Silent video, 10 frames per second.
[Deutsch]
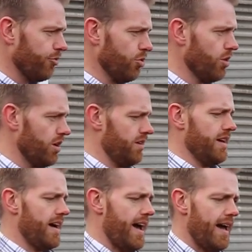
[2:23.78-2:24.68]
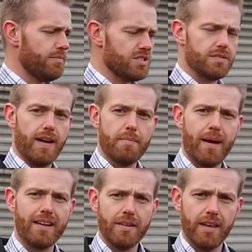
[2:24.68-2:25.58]
für ja, ein bis zwei
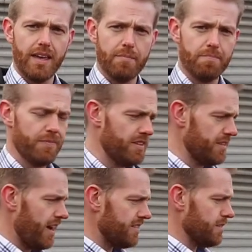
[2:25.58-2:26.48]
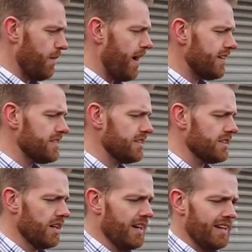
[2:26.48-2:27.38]
Mann eben. Die sind 80 x 80.